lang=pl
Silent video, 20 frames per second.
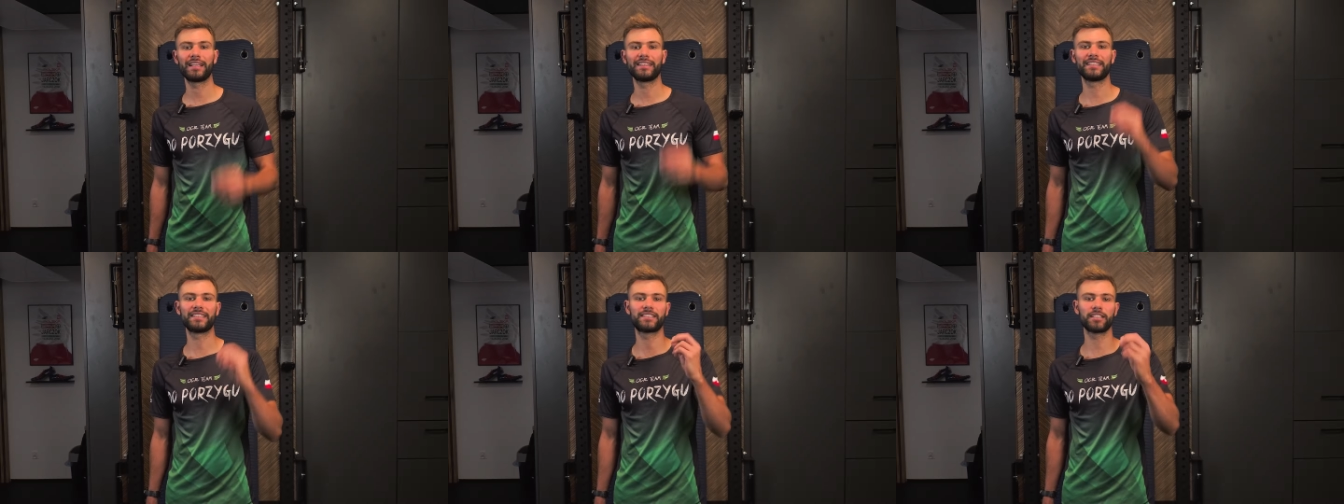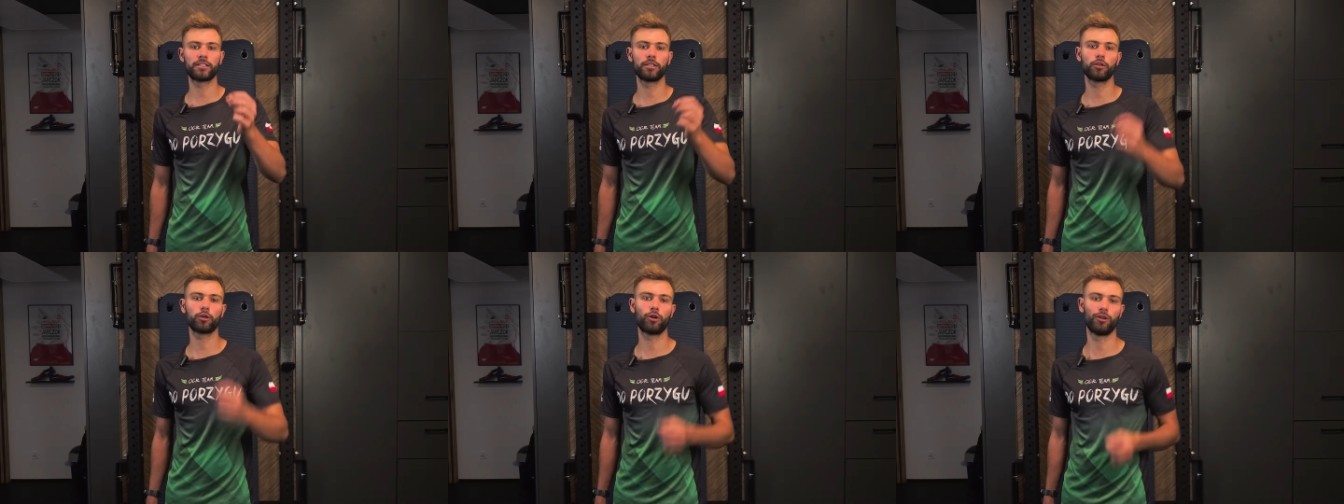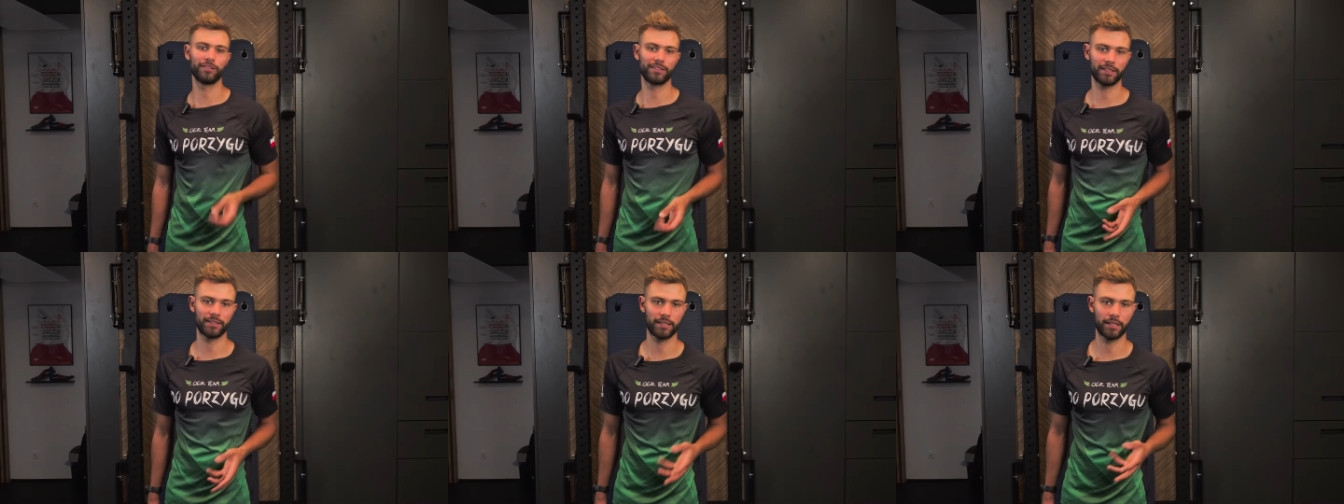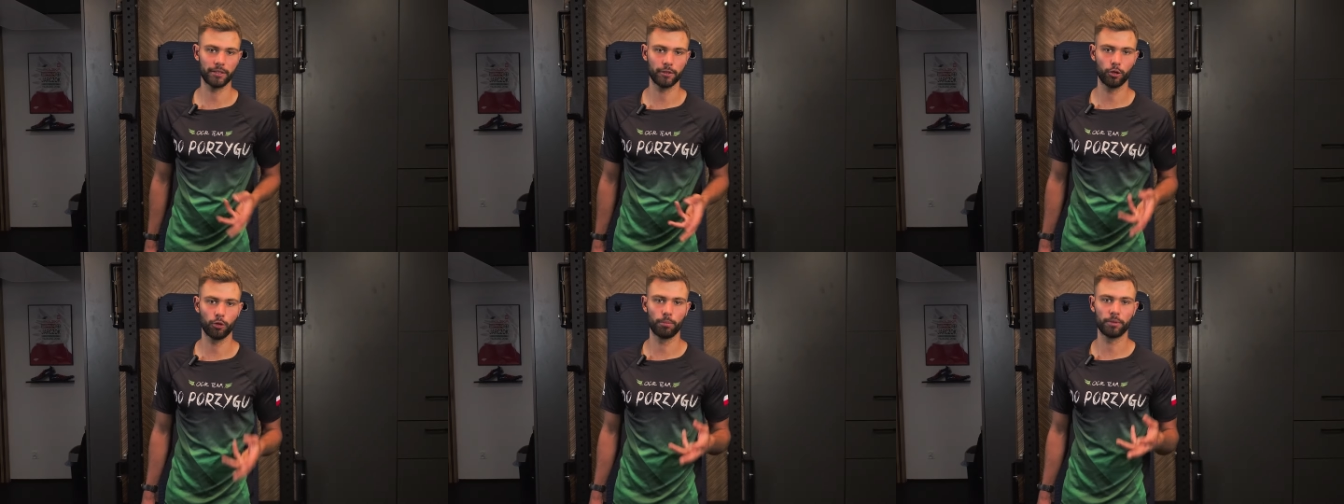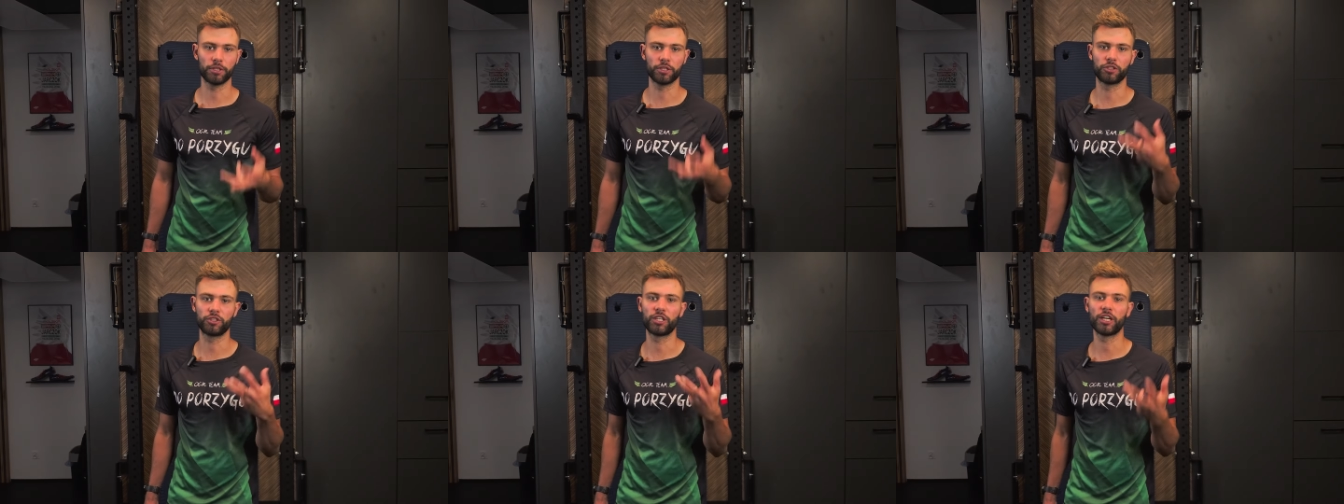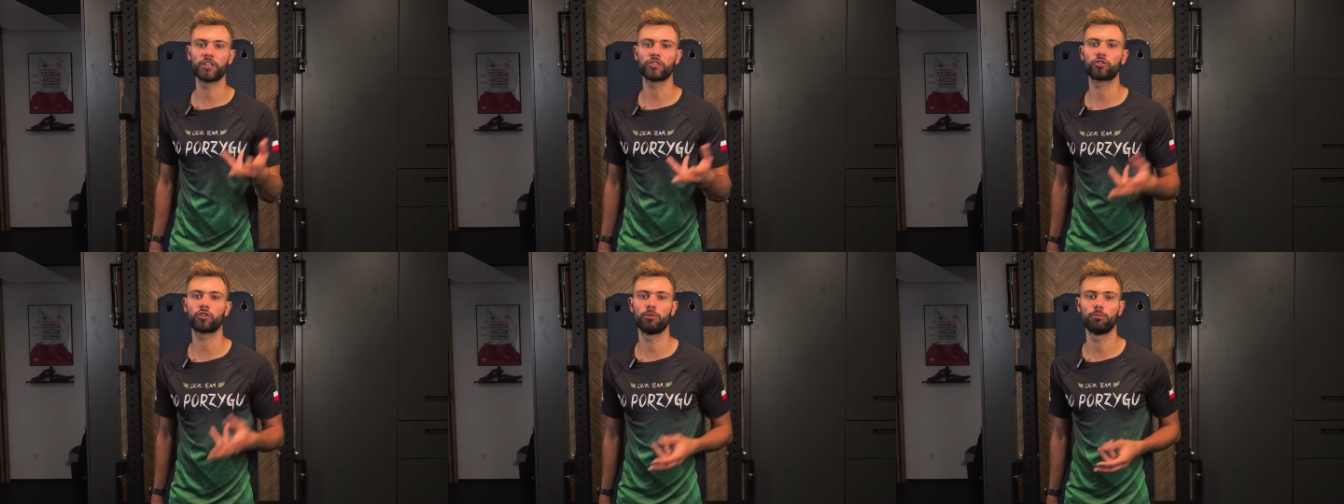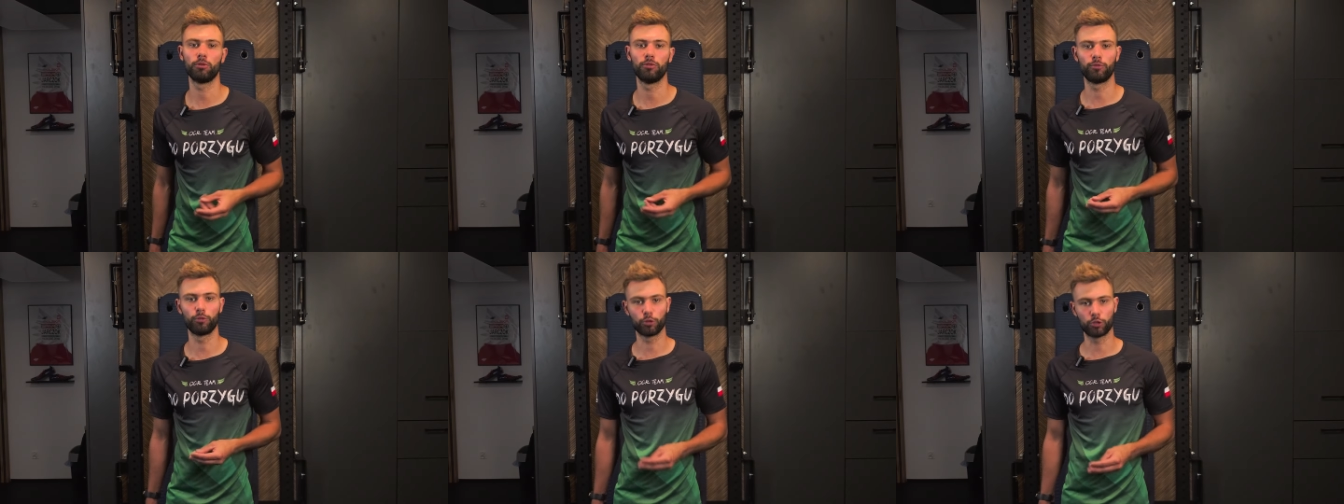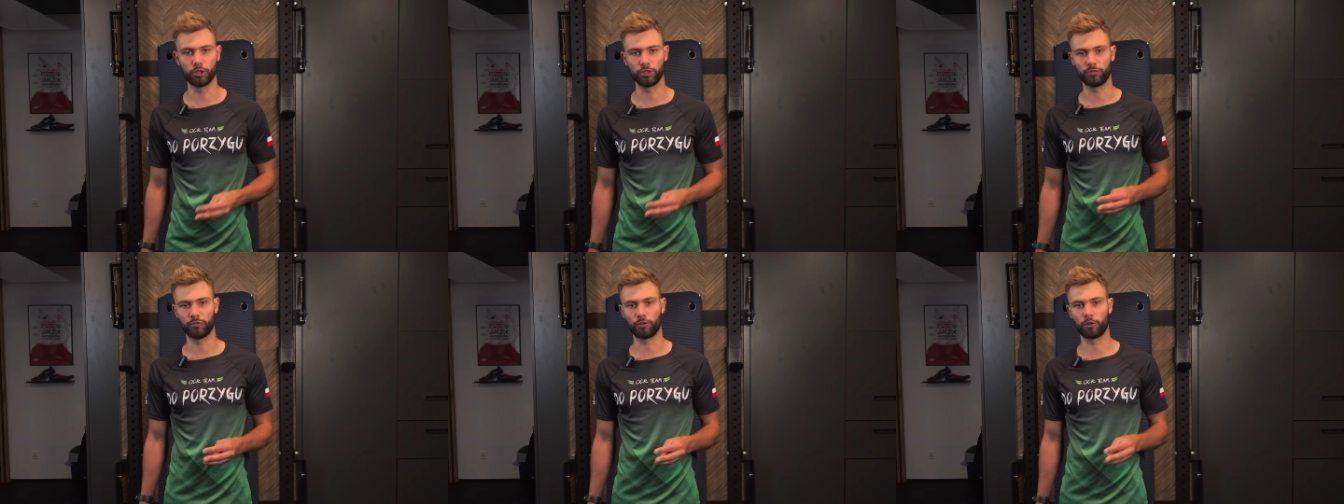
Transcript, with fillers: Niestety do końca treningu będzie ciężko mu wrócić